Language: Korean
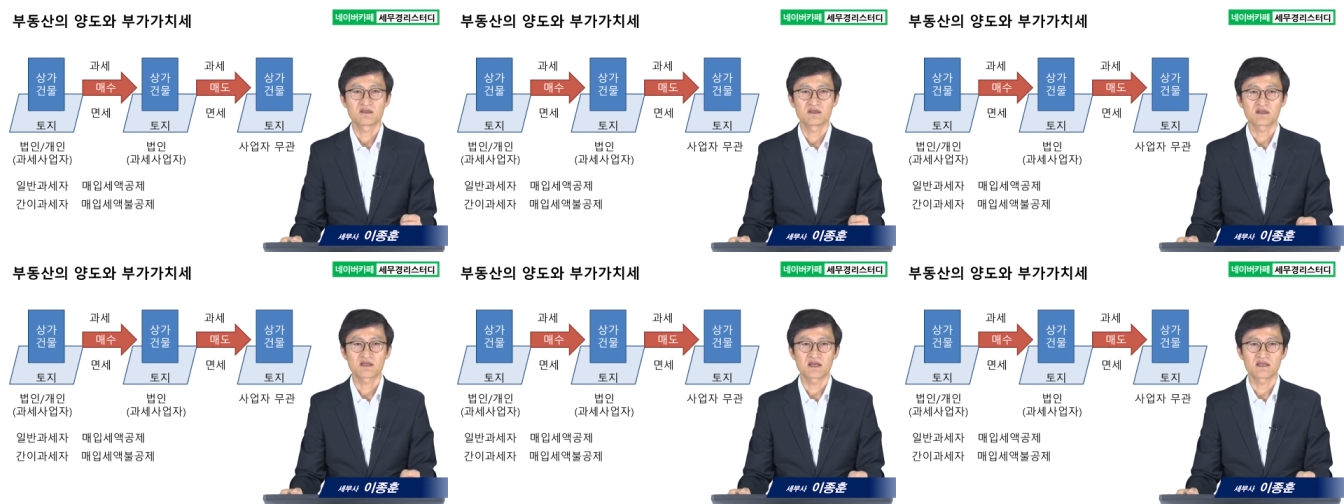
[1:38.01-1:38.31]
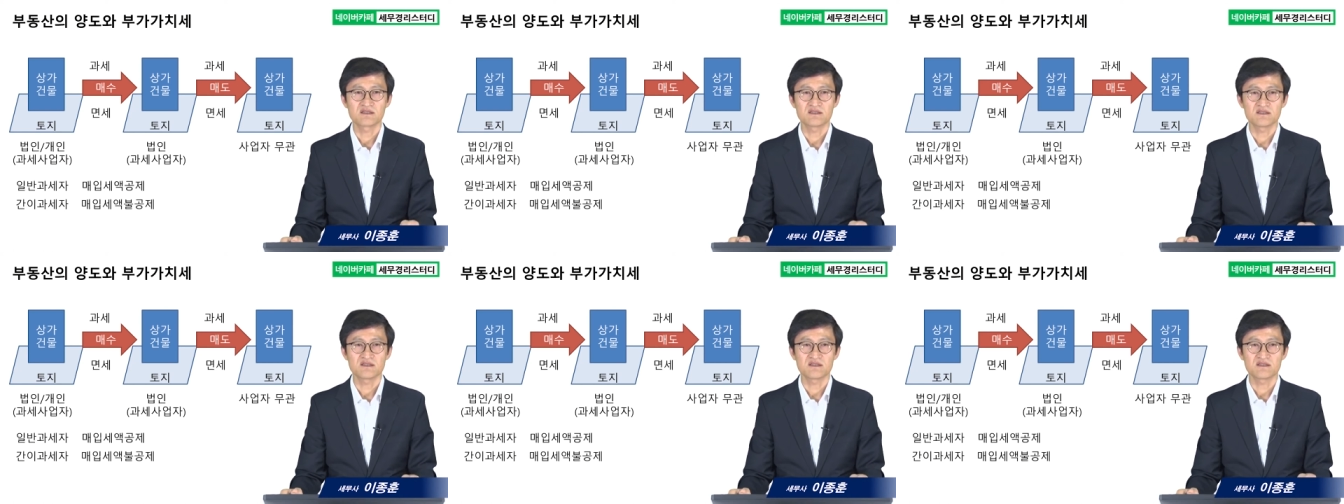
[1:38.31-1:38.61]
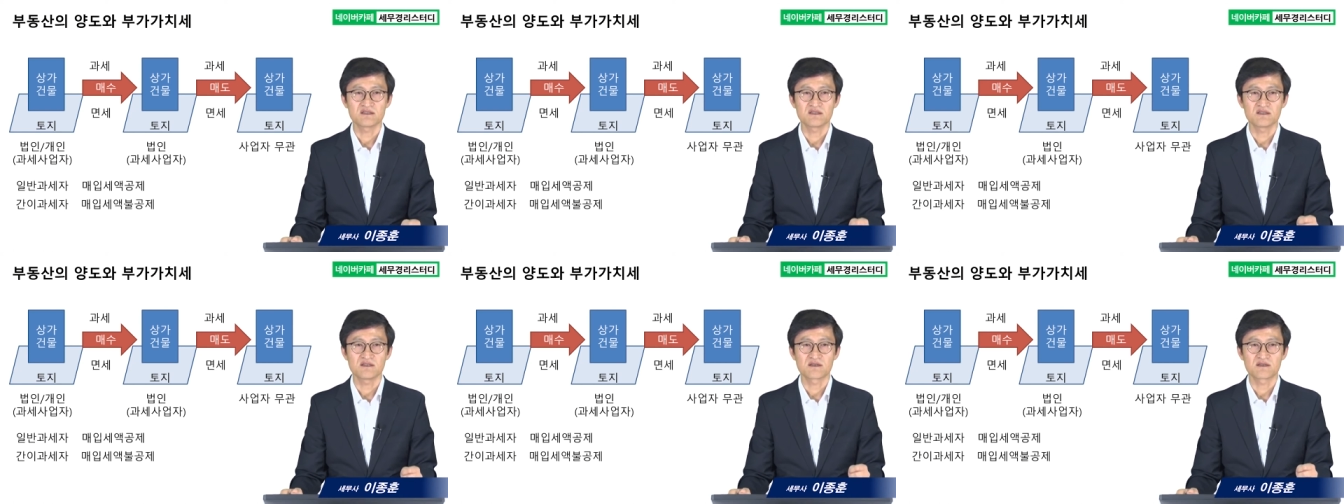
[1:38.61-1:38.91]

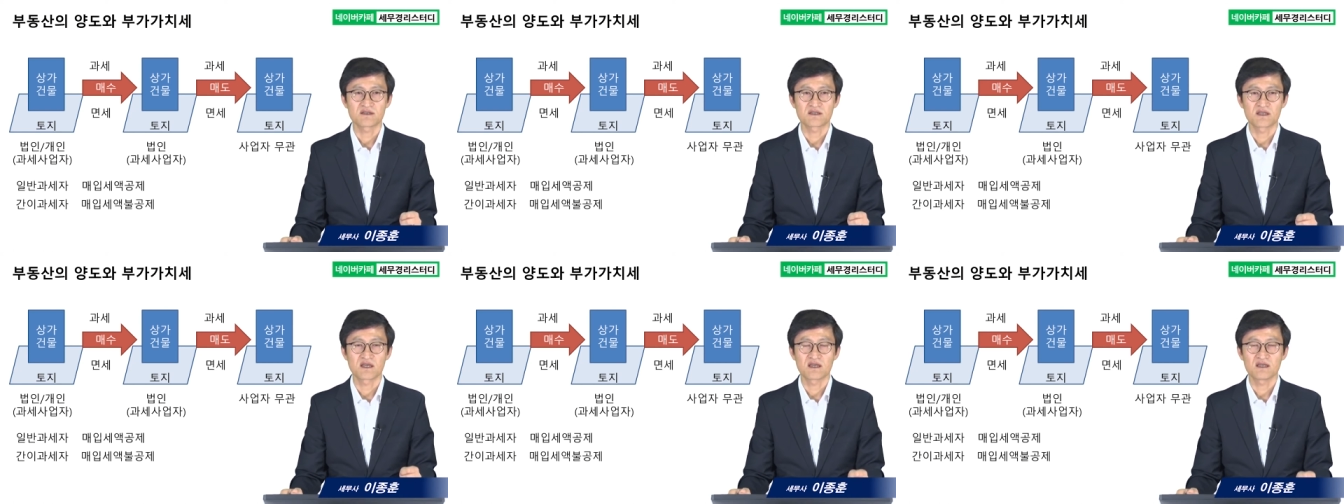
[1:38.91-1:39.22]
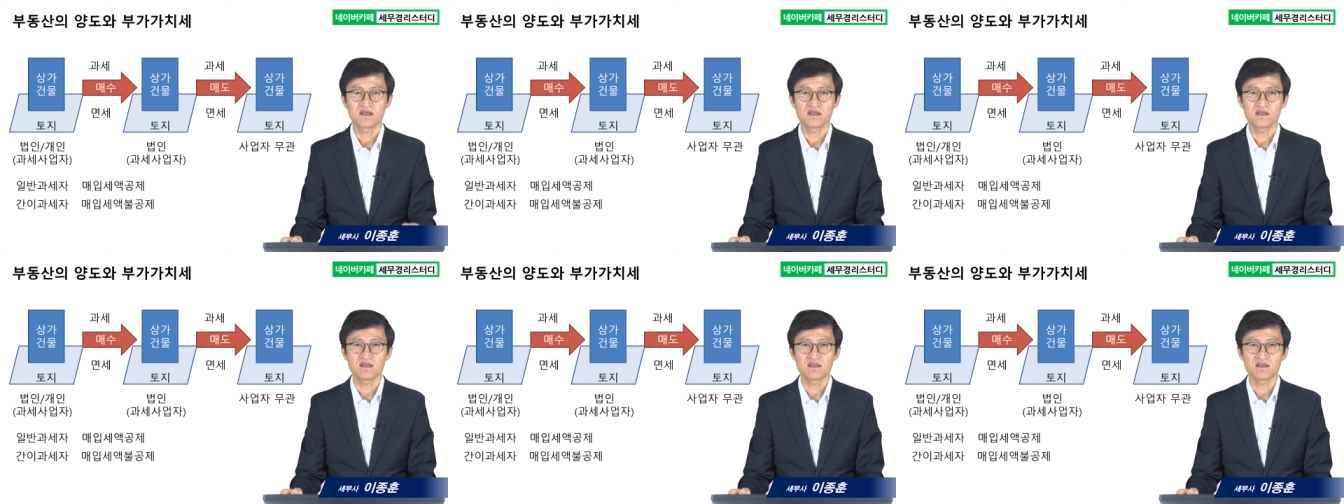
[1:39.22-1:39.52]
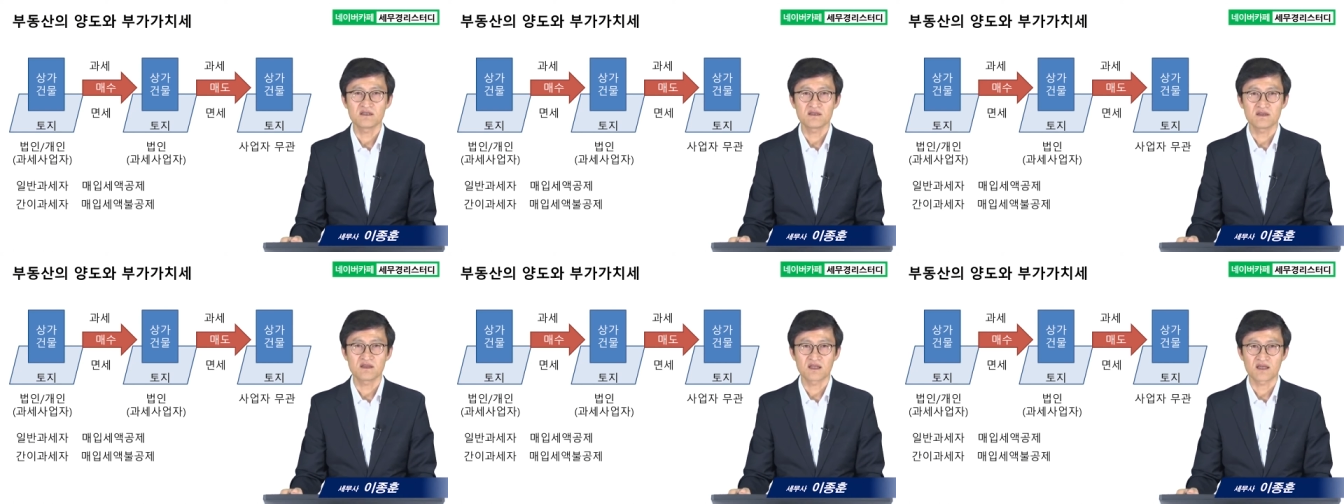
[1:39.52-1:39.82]
단지
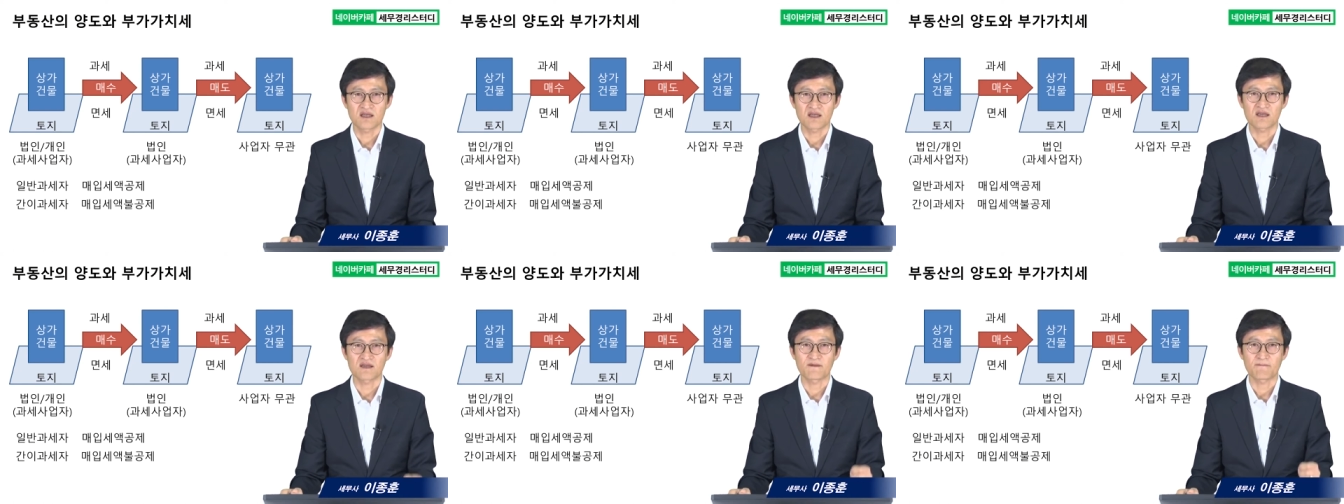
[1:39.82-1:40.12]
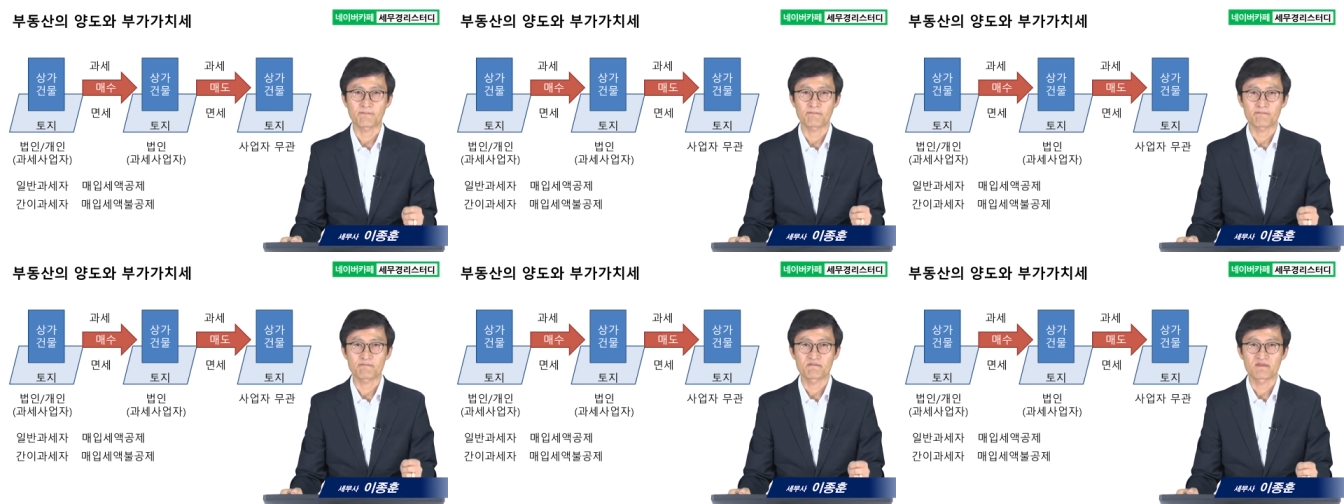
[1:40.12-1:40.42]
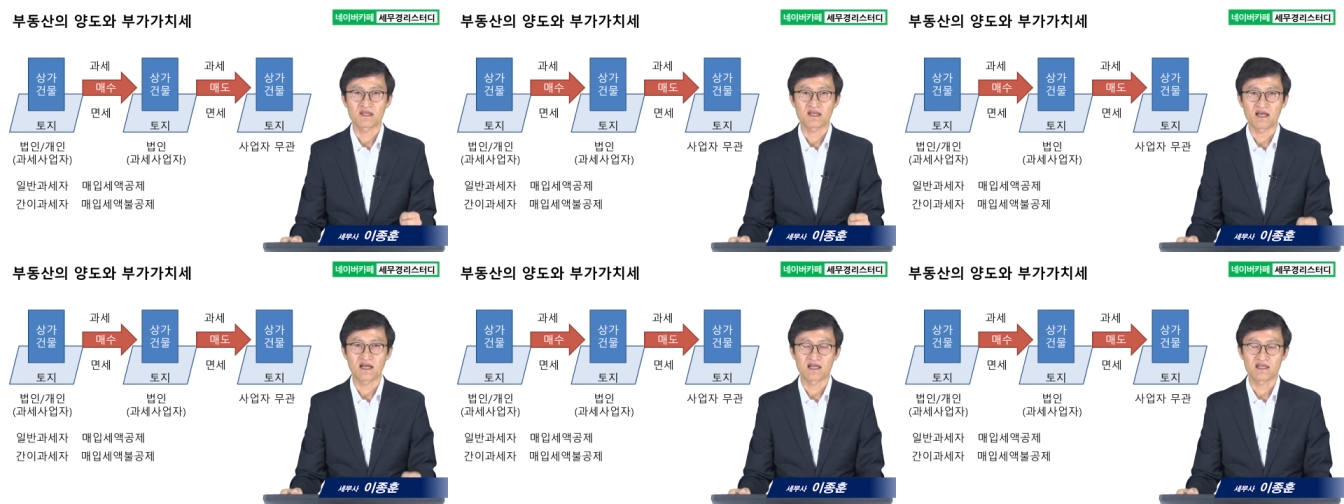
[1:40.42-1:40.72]
개인인데
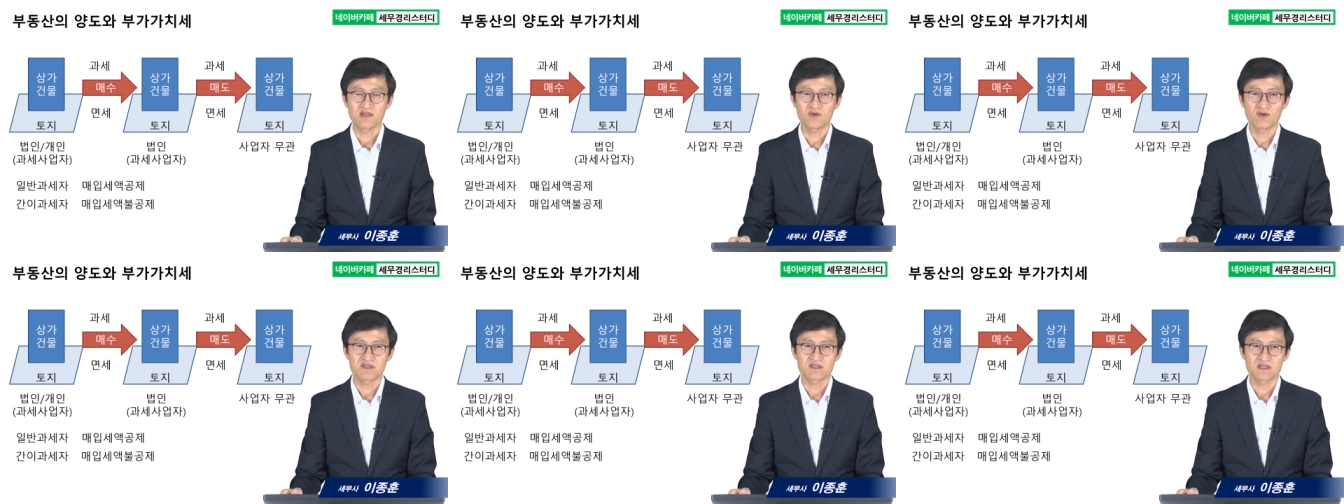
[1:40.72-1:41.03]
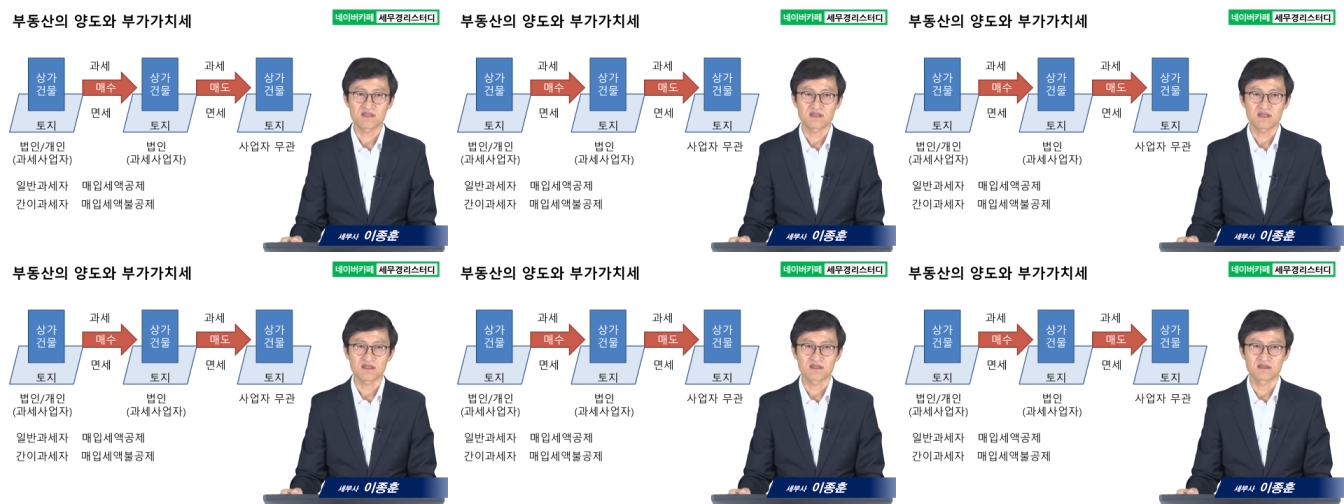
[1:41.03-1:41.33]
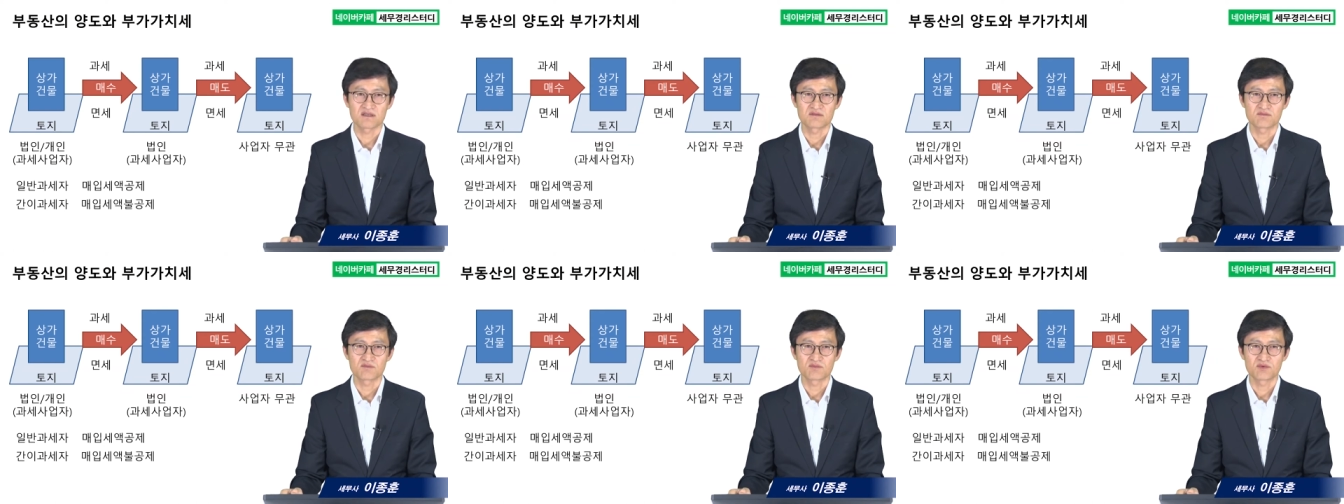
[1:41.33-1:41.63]
단위
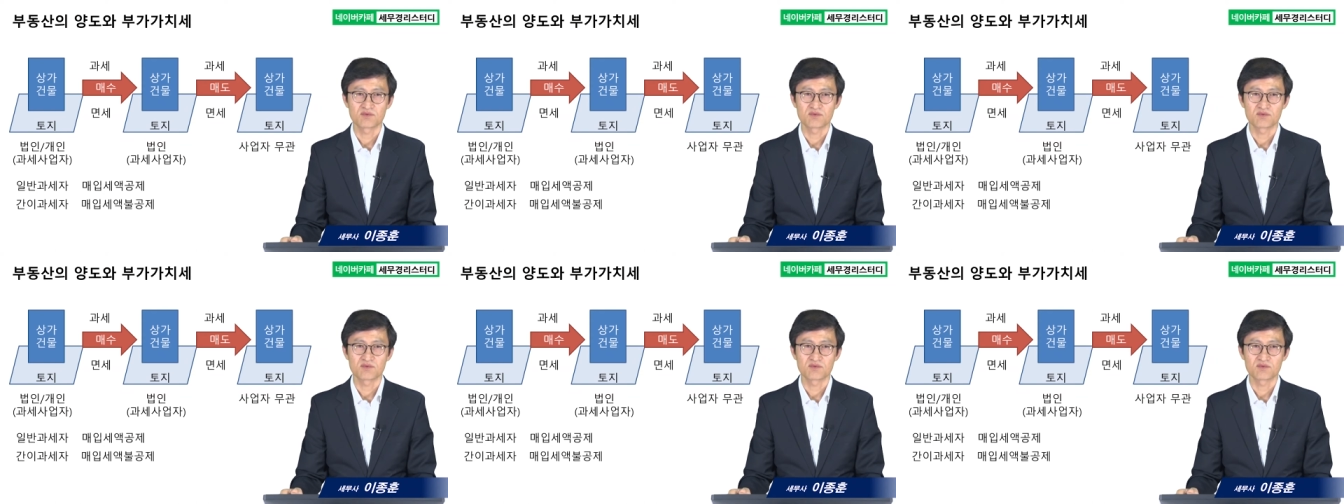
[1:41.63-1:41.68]
과세자인